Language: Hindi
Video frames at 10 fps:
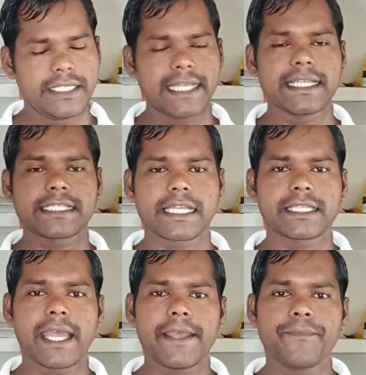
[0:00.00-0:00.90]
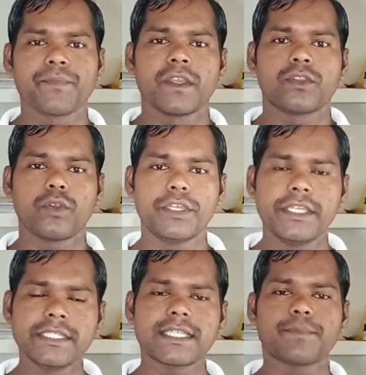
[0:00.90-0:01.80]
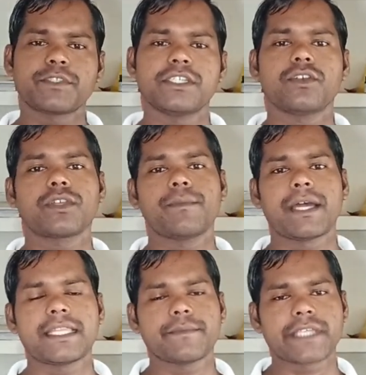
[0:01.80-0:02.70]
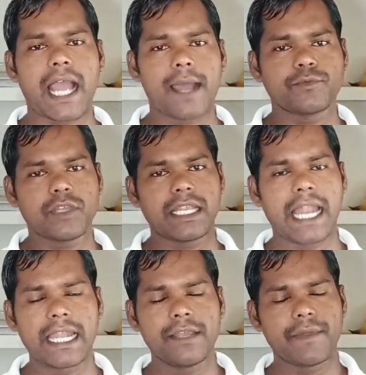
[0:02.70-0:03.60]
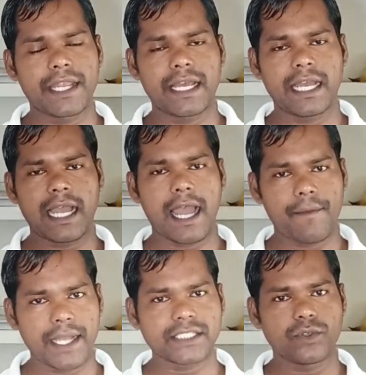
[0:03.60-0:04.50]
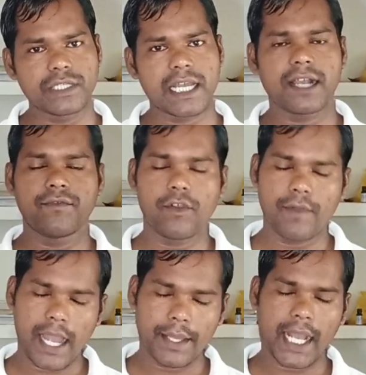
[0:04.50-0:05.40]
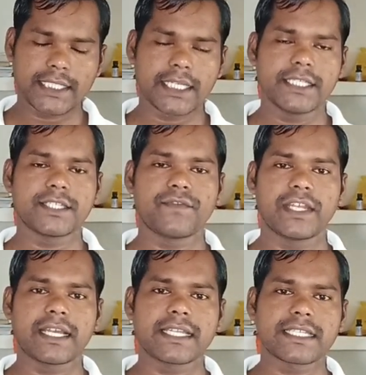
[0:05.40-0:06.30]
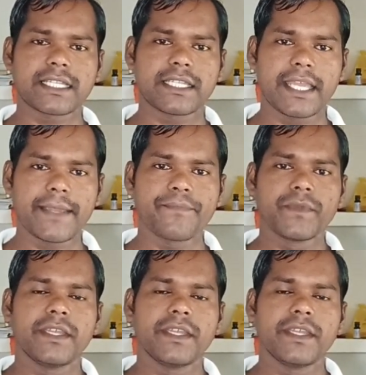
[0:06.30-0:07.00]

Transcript: लिया जा सकता है तो इन सब चीज़ों के माध्यम से आप जो है लाडली बहना आवास योजना का फॉर्म आसानी से फिल कर सकते हैं